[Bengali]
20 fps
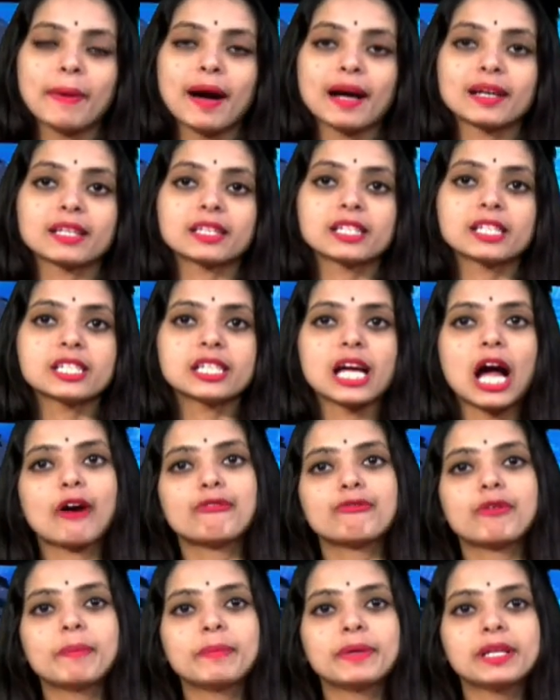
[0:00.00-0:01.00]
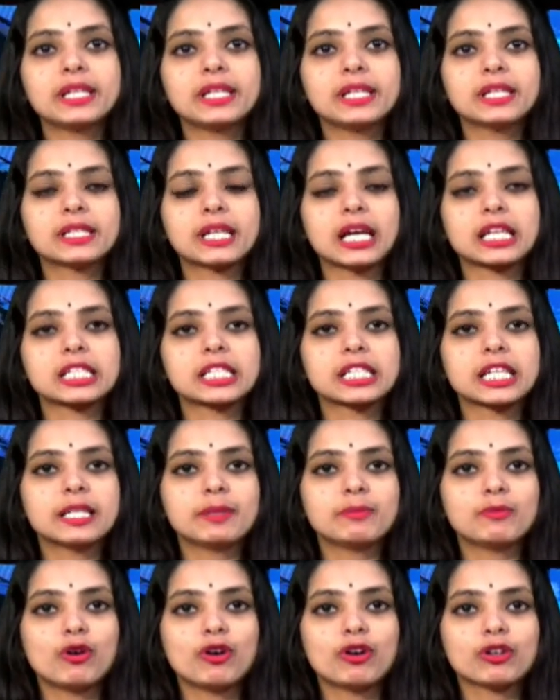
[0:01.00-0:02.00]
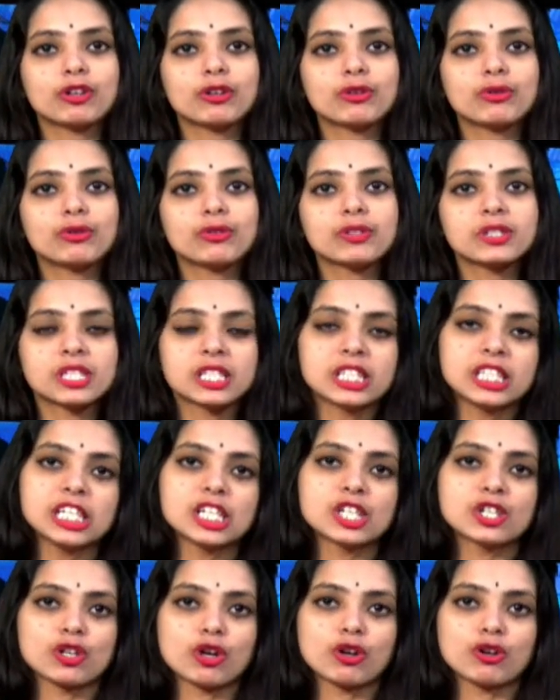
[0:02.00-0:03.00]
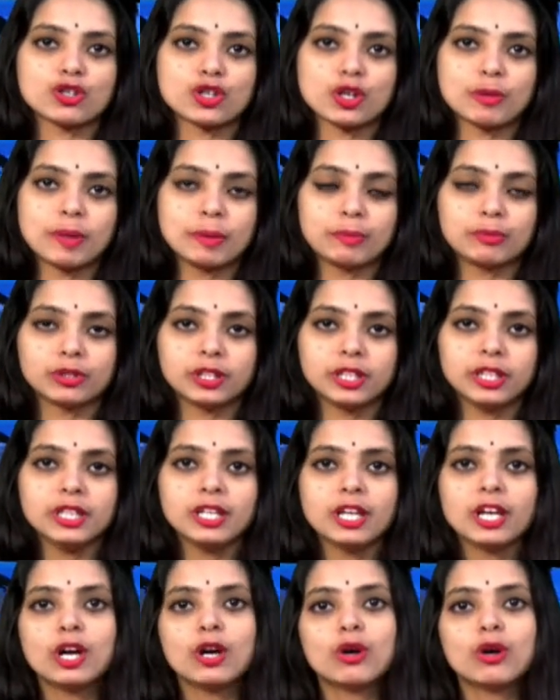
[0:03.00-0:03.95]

বাংলাদেশ আওয়ামী লীগ রাজশাহী মহানগর সিনিয়র সহসভাপতি